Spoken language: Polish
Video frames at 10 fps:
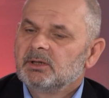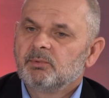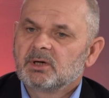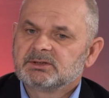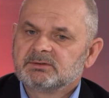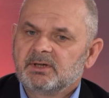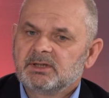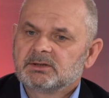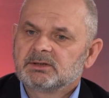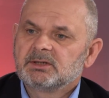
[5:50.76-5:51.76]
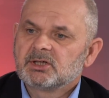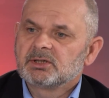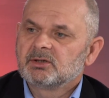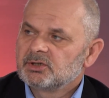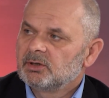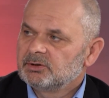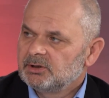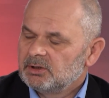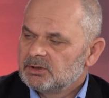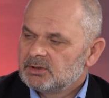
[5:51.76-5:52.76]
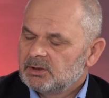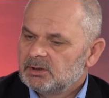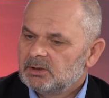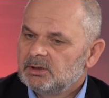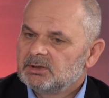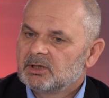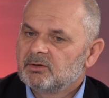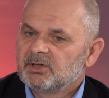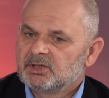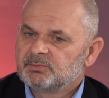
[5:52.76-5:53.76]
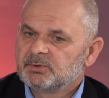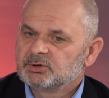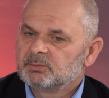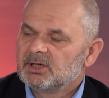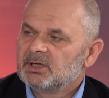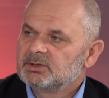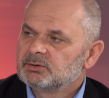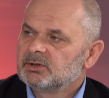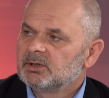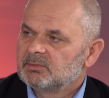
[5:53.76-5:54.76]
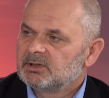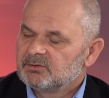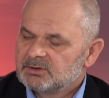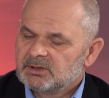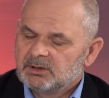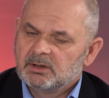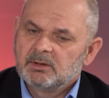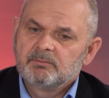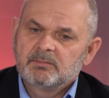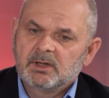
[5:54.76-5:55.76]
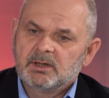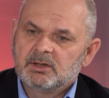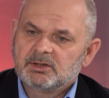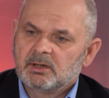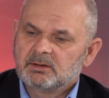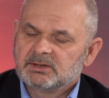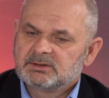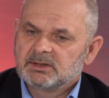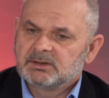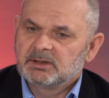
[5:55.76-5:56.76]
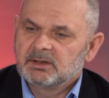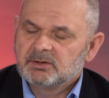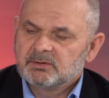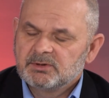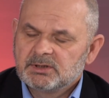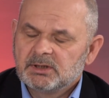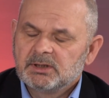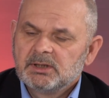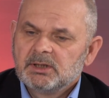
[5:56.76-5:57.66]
i pokazywania tych naszych osiągnięć i tego, w jaki sposób realizujemy te wszystkie zielone strategie. Oczywiście